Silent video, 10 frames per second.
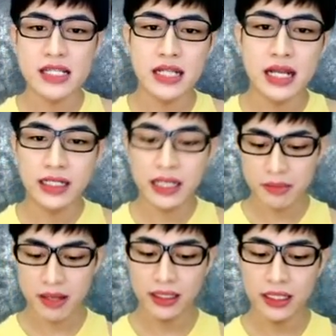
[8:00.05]
là khi
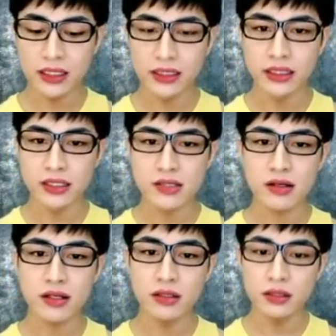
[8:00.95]
mà Niên đứng trước
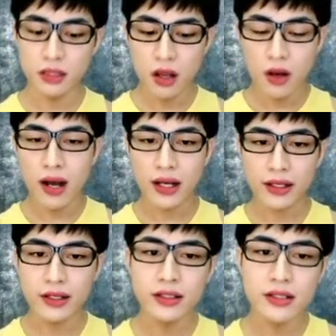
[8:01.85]
Riul hoặc
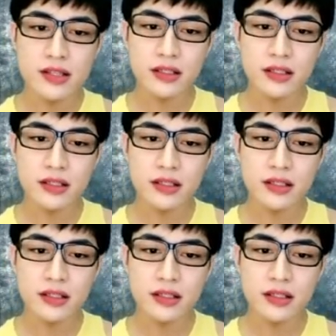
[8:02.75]
Riul đứng trước